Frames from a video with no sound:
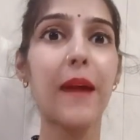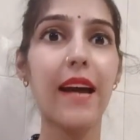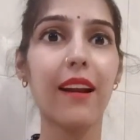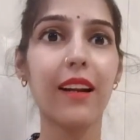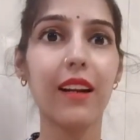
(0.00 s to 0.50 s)

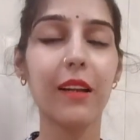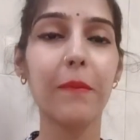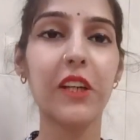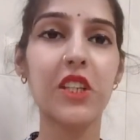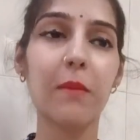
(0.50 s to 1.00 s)
प्यारा लगा था
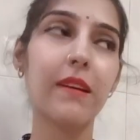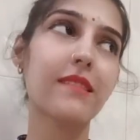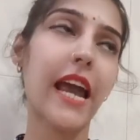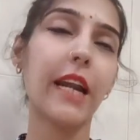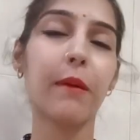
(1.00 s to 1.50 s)
पिक्चर में
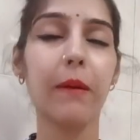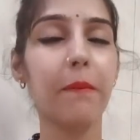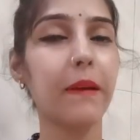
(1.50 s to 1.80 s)
साइड में मैं